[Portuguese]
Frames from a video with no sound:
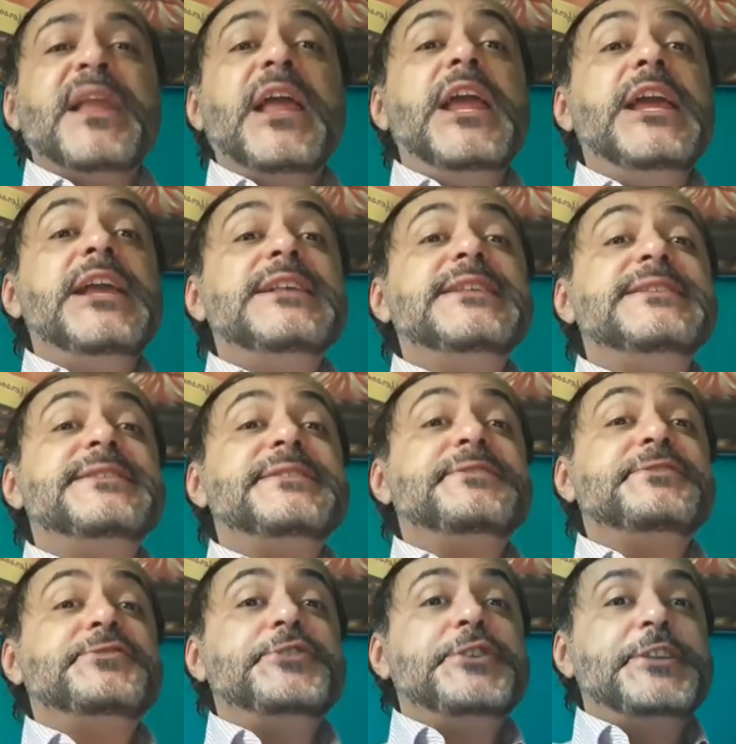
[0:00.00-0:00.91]
Esse
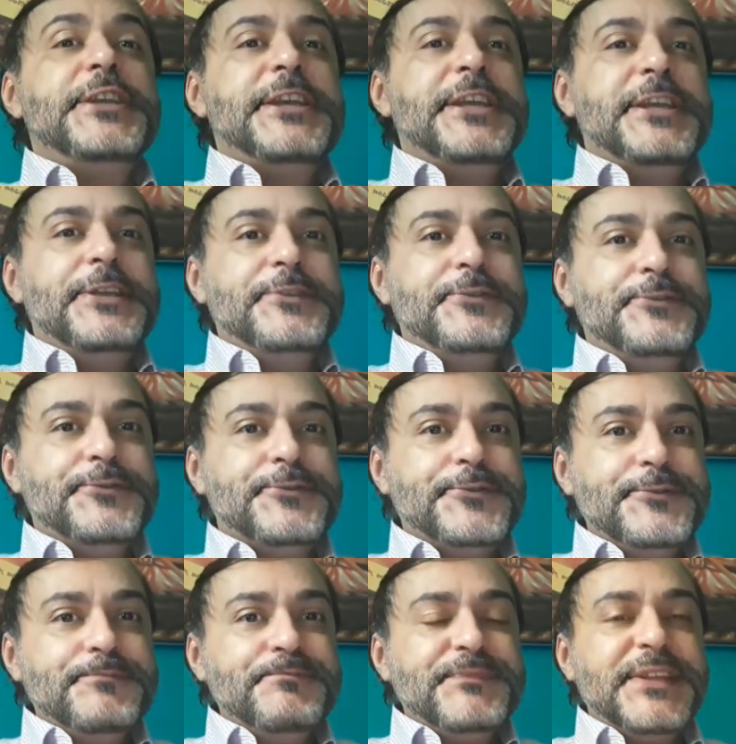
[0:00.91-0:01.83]

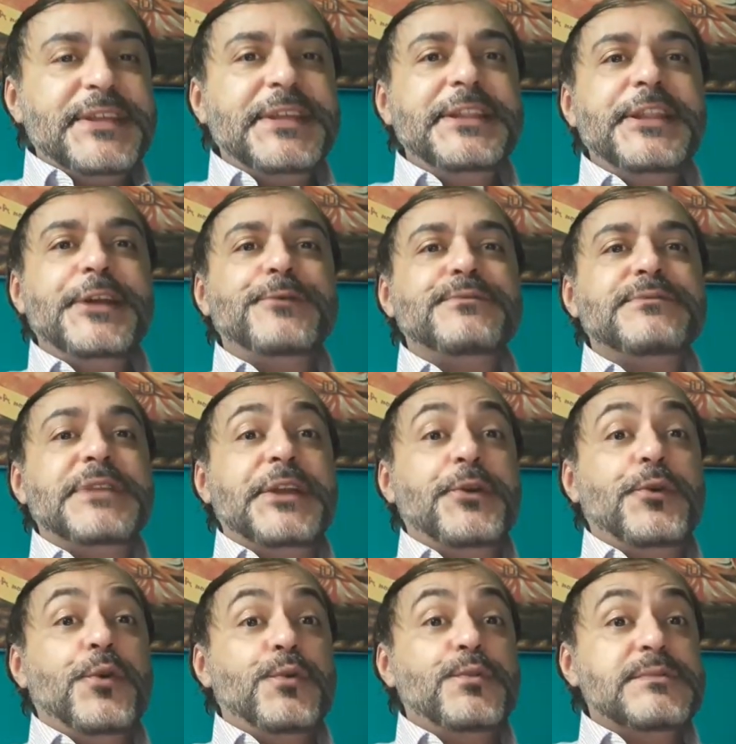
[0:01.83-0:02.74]
direito, que não
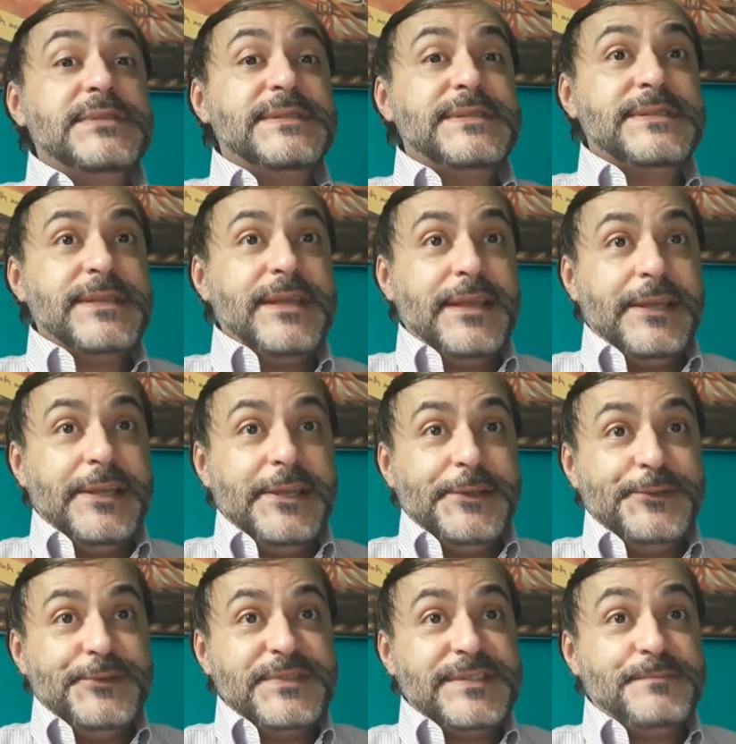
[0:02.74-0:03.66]
tem
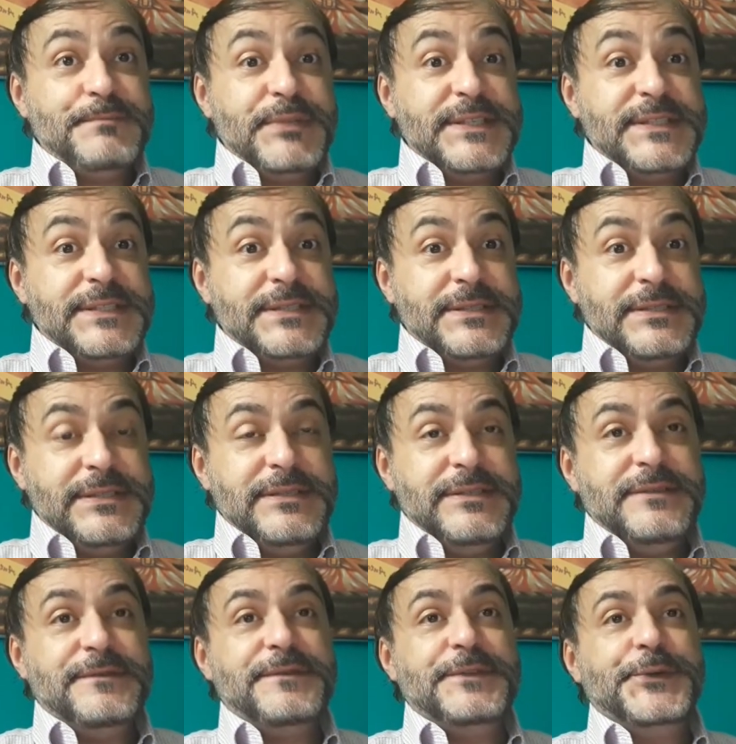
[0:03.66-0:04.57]
conceito
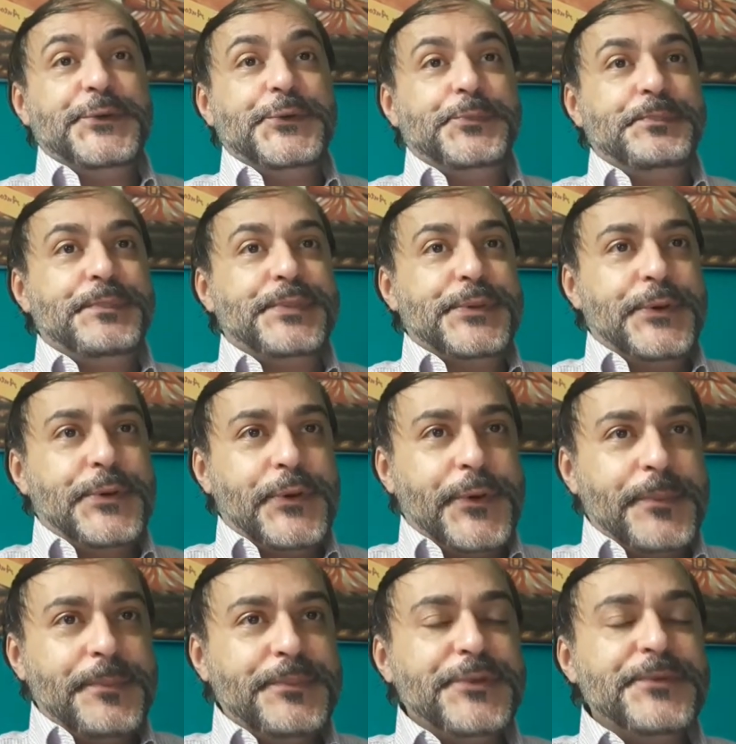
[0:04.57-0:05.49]
específico
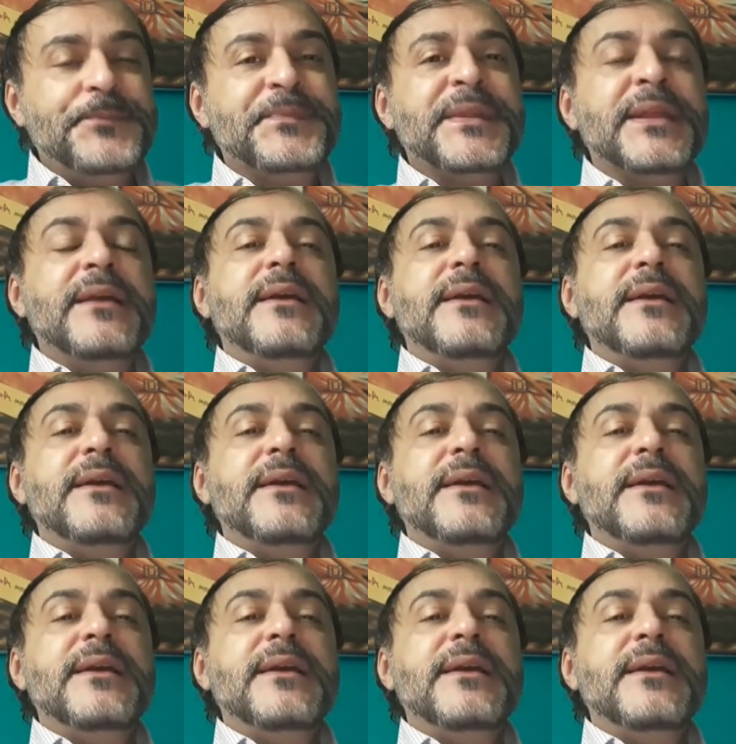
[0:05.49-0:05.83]
próprio,